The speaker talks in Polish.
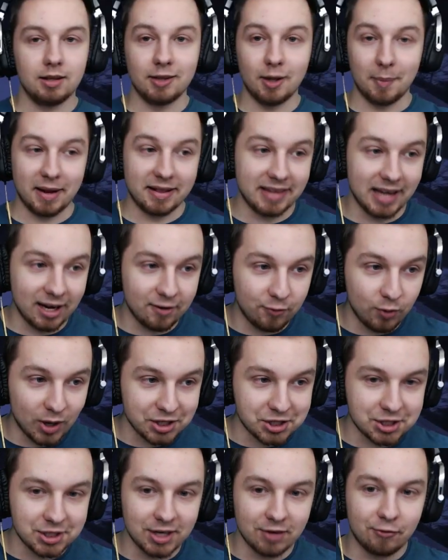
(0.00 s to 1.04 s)
Dobra, tak
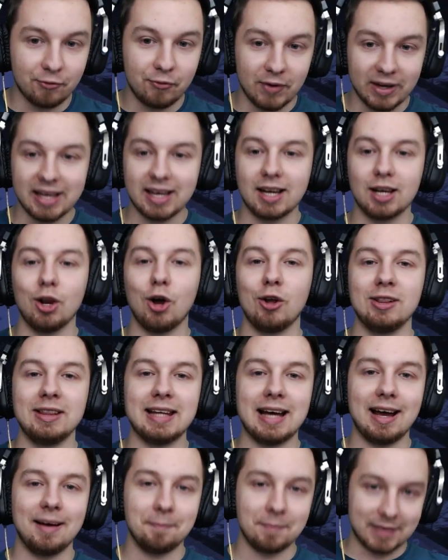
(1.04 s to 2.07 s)
właśnie
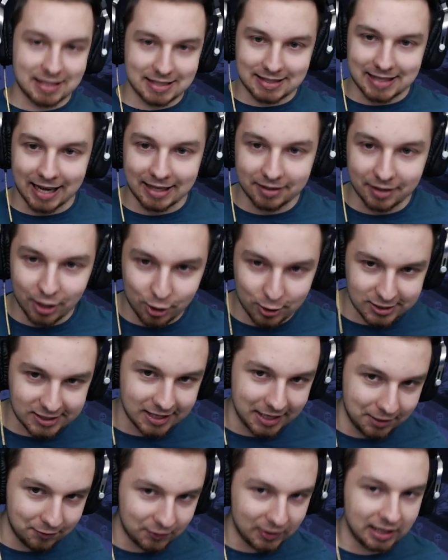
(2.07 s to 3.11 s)
wygląda stan
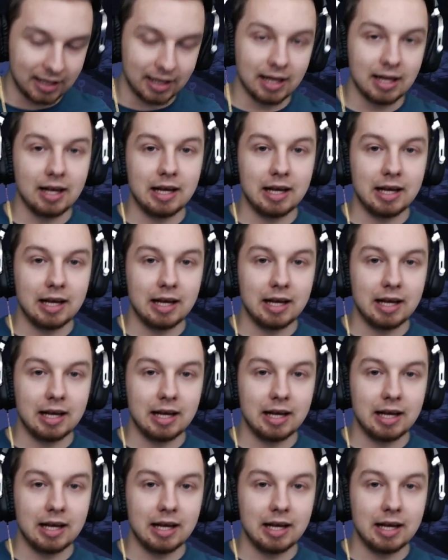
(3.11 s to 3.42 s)
rozgrywki